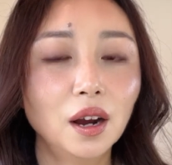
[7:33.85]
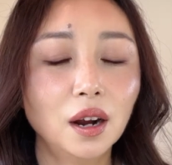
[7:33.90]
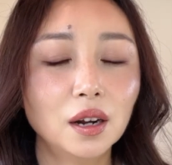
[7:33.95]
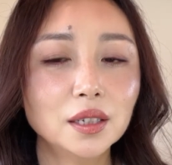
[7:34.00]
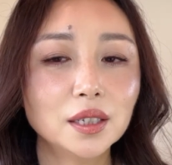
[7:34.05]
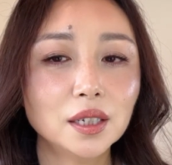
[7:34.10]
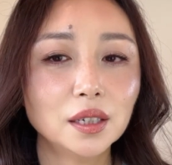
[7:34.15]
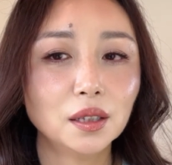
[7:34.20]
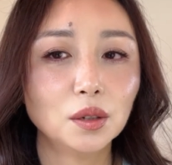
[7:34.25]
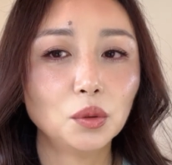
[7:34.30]
而
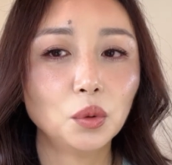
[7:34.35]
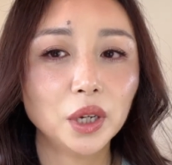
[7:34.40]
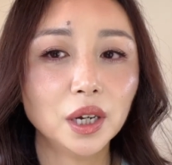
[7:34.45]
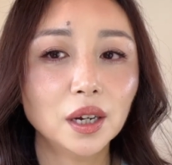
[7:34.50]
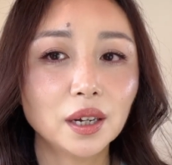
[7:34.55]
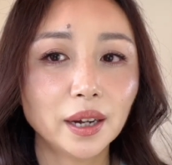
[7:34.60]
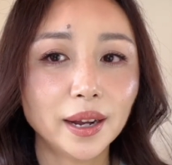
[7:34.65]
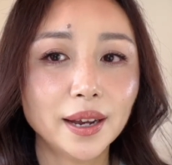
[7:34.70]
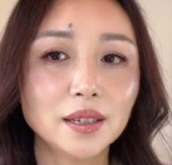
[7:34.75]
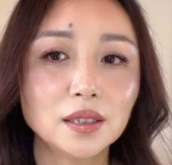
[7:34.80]
且呢，我也
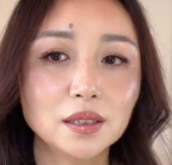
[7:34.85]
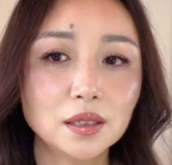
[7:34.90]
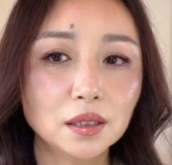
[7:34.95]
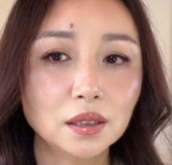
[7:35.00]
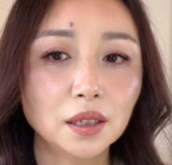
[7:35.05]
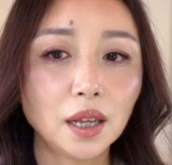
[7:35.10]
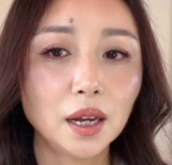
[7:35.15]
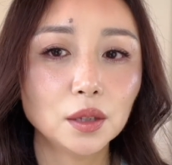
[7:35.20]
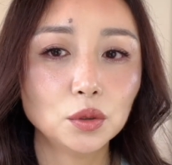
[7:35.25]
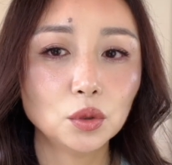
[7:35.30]
很开
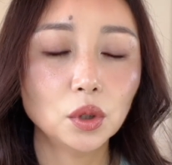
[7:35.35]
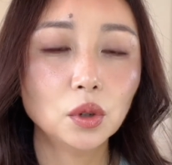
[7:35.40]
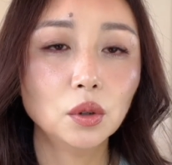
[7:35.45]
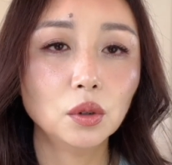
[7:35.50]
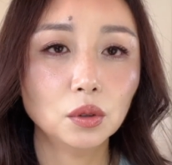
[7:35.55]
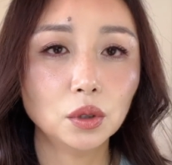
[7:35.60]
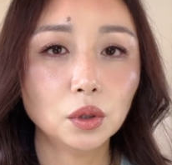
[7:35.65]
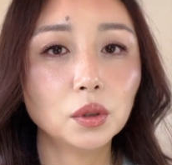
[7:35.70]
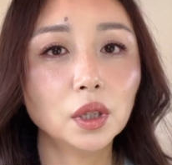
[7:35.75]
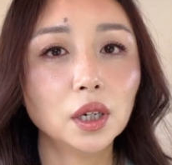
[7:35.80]
心，他最
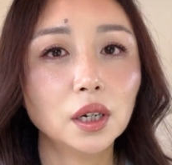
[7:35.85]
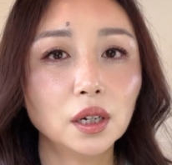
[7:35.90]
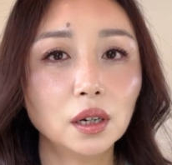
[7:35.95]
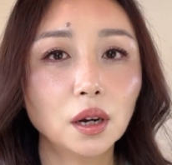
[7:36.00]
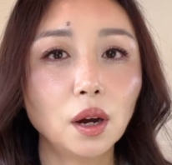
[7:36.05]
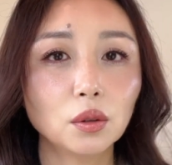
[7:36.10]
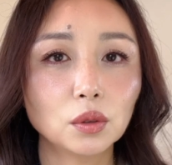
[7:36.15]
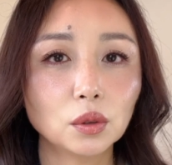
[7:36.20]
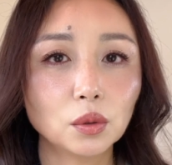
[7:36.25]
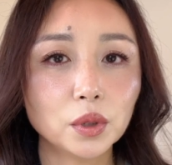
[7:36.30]
后有了很
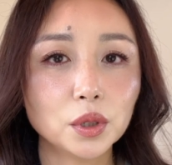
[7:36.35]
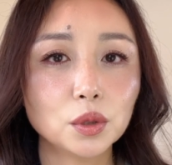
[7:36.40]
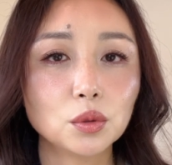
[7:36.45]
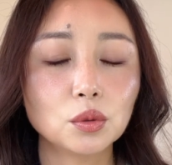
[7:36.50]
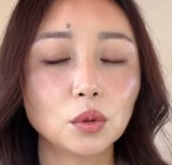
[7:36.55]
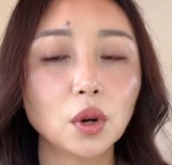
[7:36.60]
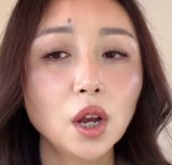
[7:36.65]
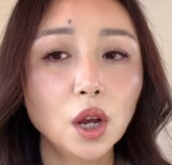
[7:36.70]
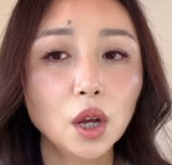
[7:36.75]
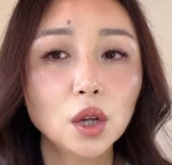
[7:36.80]
好的归
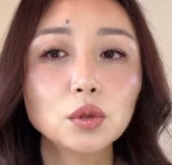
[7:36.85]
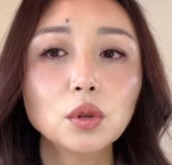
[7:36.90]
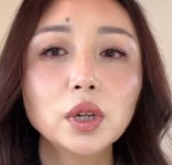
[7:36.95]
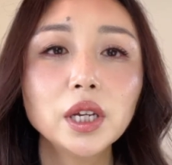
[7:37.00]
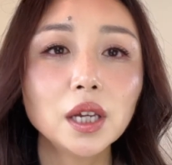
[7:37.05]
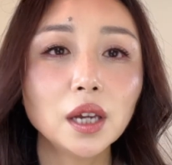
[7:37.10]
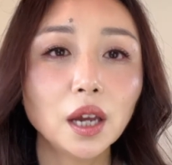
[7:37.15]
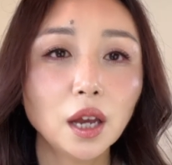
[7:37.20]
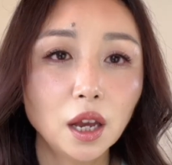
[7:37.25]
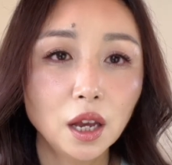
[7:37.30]
宿。所
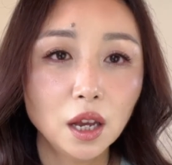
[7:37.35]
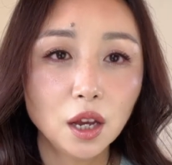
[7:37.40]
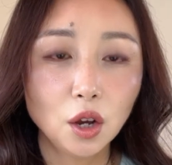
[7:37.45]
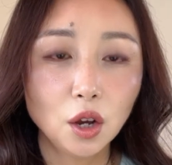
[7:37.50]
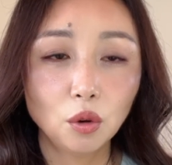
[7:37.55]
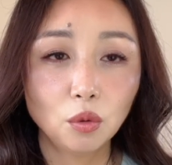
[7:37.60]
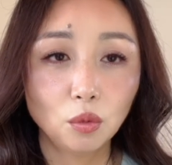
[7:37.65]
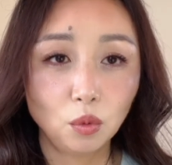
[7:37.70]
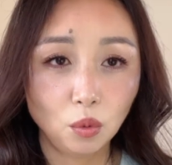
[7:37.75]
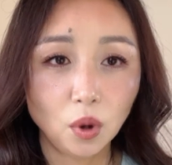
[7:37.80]
以
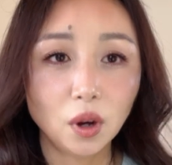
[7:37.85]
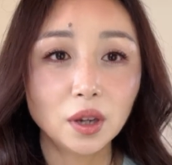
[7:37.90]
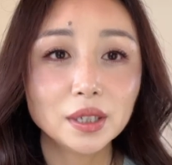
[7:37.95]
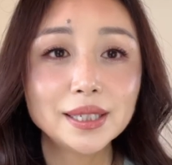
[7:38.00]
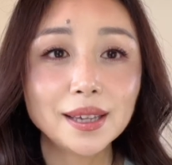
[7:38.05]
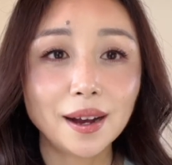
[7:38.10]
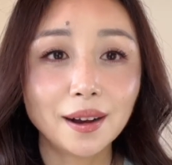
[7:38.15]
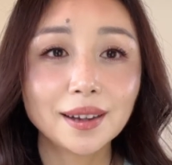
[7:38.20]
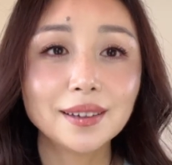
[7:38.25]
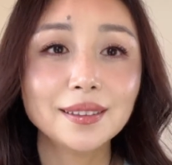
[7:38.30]
我
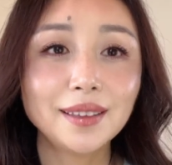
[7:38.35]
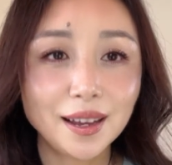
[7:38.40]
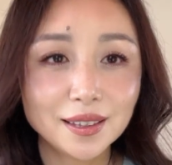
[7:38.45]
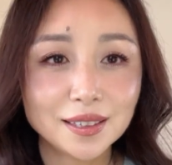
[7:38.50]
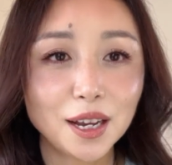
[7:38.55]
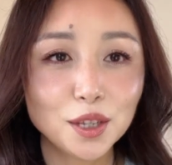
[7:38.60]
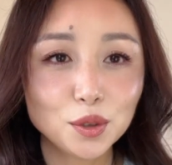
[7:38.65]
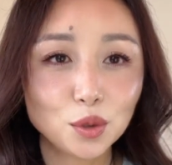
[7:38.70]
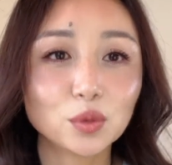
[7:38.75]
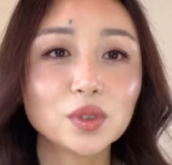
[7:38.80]
想跟大
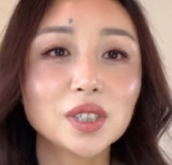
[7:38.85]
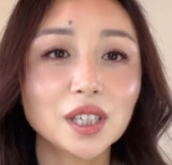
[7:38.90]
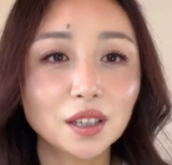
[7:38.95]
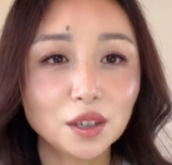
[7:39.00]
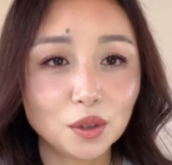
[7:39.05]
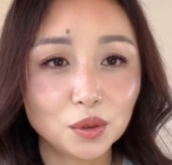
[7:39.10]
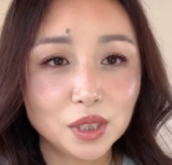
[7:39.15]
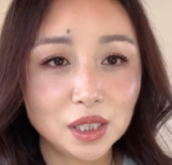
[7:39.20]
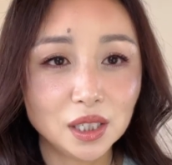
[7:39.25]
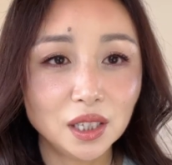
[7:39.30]
家总结的
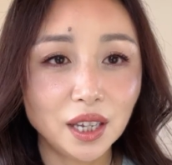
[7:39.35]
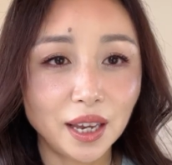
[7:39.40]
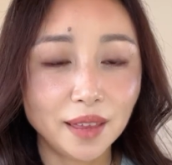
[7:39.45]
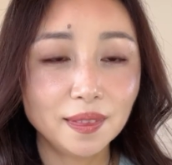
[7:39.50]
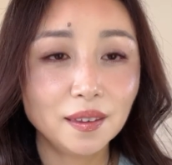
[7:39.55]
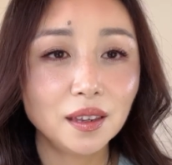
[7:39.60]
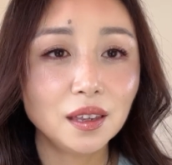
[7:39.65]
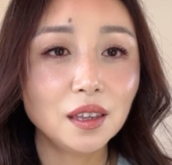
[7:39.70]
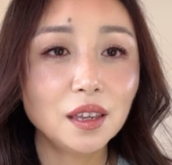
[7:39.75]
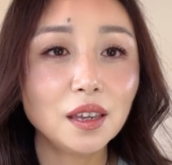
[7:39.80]
有几点：
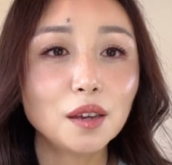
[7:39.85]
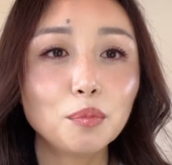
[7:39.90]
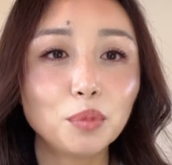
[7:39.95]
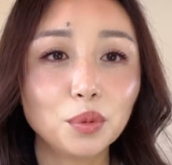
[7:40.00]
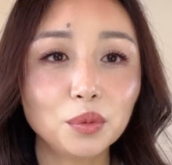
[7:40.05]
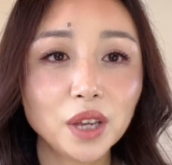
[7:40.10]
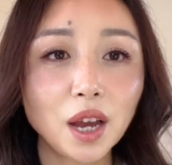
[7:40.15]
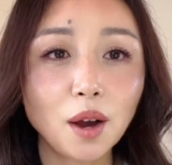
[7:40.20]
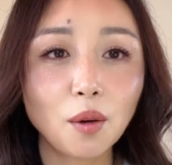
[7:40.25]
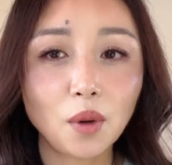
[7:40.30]
第一，
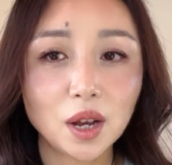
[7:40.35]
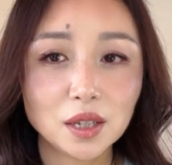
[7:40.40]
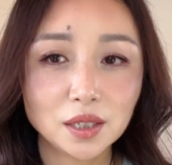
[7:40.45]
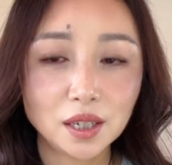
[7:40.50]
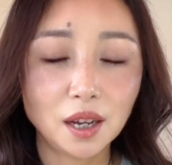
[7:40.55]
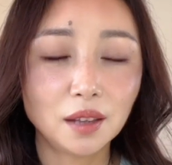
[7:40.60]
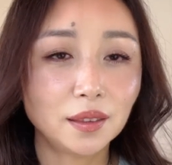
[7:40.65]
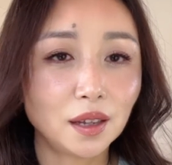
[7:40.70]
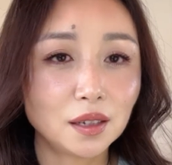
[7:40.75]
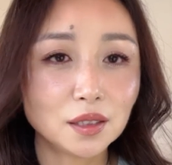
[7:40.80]
不要妄
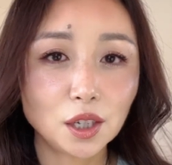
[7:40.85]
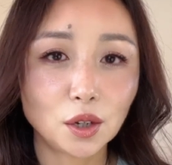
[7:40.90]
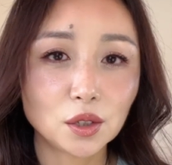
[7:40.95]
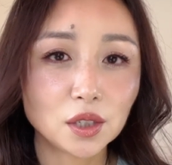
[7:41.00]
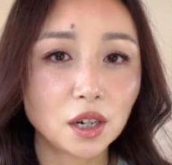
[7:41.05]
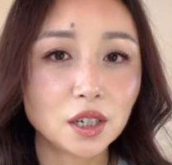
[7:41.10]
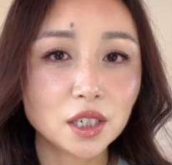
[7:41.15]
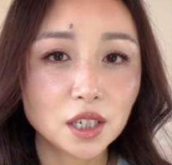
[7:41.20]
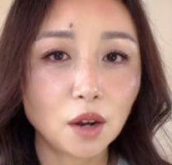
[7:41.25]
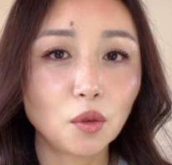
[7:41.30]
想当小
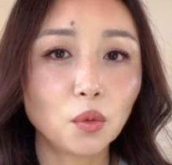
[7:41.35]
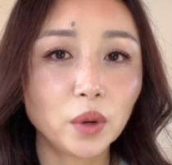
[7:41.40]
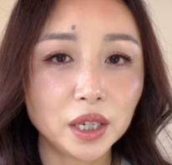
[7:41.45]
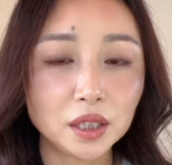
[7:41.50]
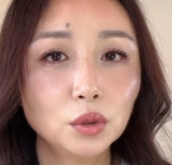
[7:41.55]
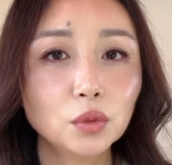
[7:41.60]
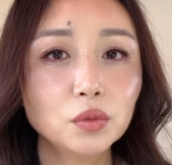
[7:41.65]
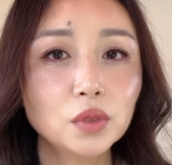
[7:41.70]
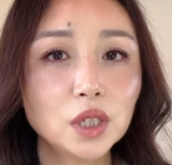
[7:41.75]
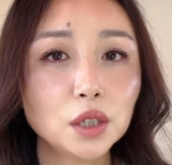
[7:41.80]
三上位，
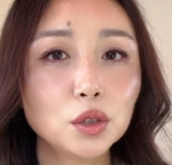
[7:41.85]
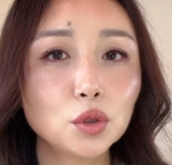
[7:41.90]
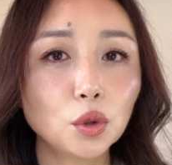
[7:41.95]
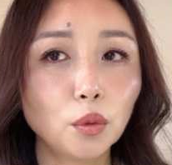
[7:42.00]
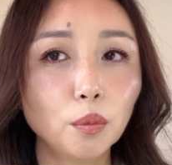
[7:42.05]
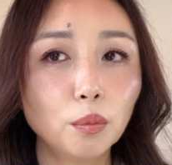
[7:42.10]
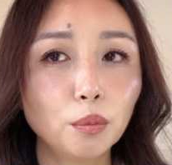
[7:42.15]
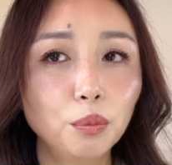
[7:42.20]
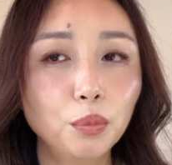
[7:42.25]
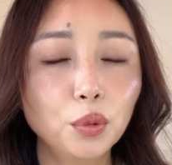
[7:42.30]
用这
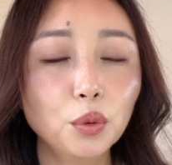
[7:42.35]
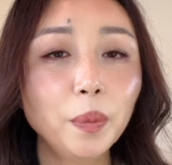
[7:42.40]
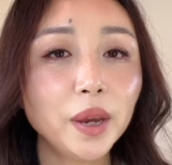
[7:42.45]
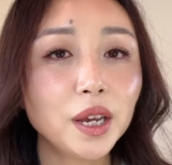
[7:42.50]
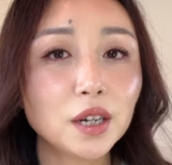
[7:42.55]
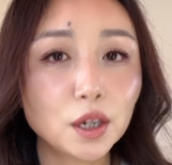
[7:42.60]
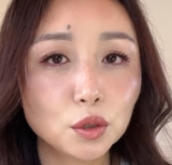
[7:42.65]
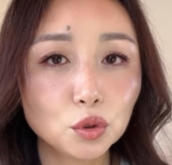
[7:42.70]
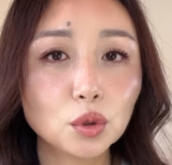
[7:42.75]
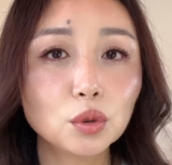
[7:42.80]
种不
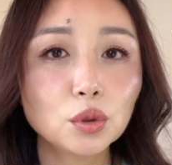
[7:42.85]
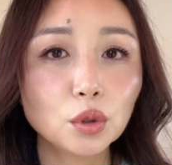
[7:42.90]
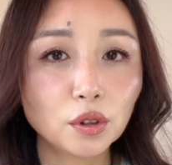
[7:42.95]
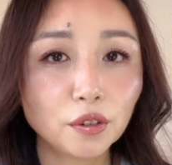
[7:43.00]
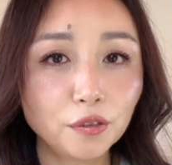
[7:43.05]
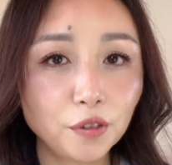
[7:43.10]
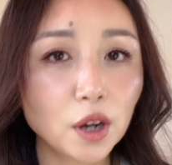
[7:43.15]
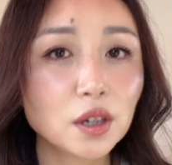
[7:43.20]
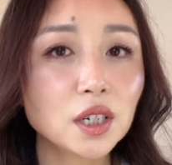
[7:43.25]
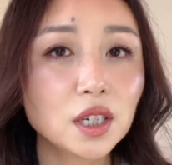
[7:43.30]
被人尊重的
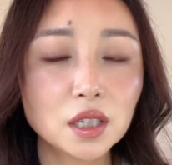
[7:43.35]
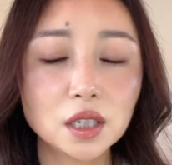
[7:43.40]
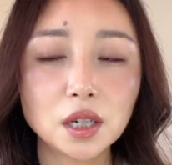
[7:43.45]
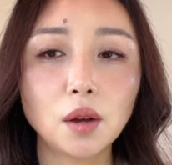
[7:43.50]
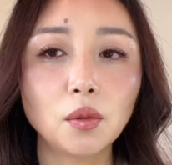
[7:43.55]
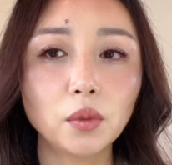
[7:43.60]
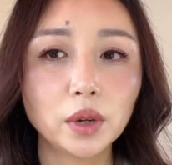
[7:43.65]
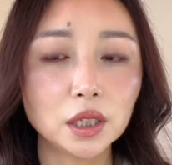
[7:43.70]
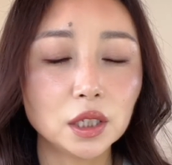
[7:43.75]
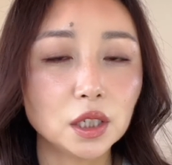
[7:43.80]
方式
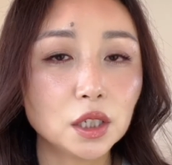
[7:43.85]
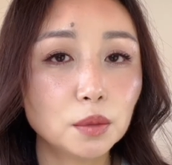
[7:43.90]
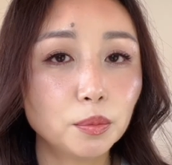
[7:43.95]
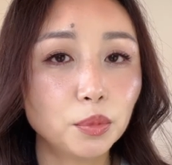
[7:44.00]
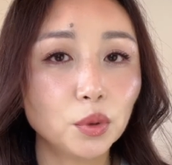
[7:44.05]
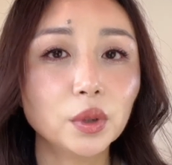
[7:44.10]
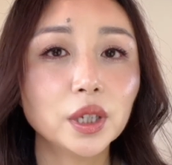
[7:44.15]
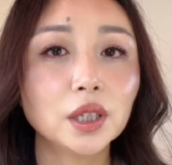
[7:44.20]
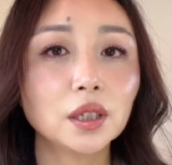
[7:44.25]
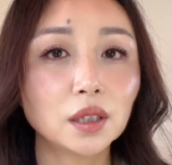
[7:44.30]
上位，你是
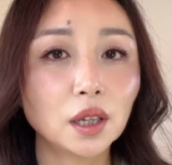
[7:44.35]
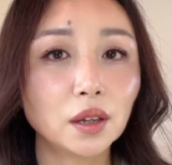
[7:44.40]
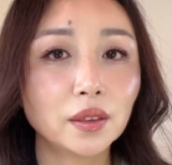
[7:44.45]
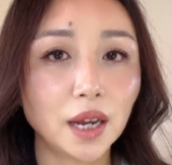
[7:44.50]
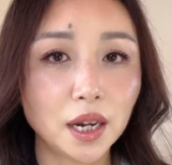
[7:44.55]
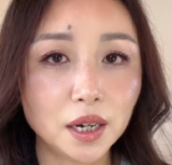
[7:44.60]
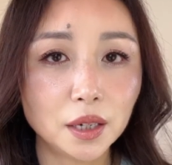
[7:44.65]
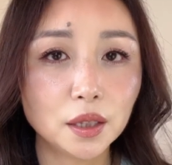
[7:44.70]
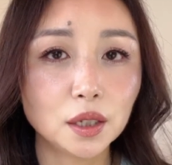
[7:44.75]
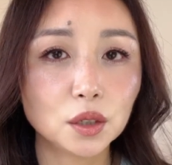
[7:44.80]
不会得到
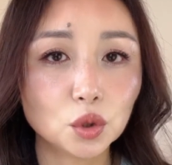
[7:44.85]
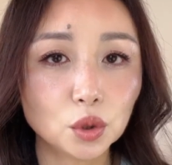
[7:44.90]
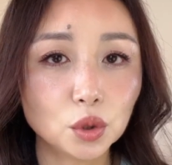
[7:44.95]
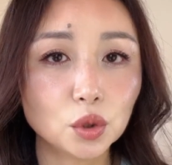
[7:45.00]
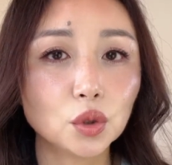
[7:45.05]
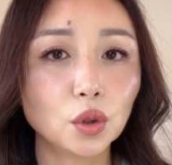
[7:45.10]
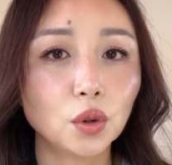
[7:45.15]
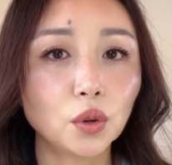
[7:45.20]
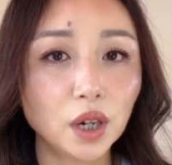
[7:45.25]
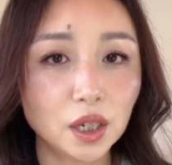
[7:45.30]
男人的尊
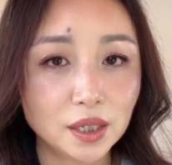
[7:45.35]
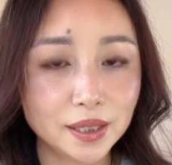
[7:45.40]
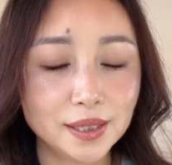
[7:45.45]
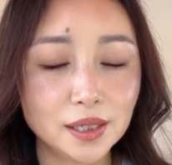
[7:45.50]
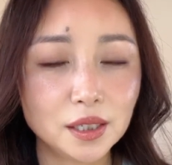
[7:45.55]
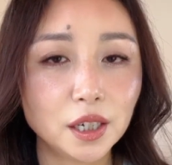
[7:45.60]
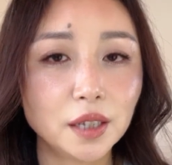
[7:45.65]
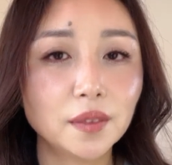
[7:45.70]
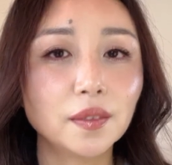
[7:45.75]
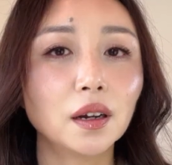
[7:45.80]
重和
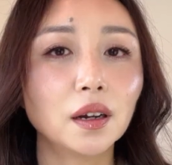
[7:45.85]
信任